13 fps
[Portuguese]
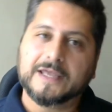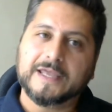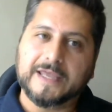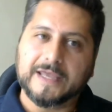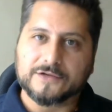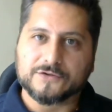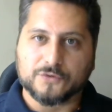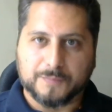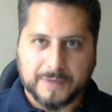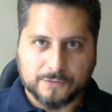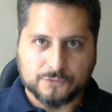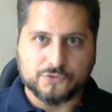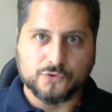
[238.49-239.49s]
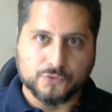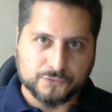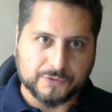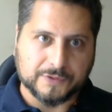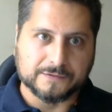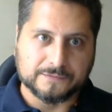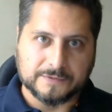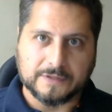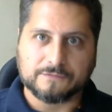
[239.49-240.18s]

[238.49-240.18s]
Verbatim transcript: e eles operam de outra. Né?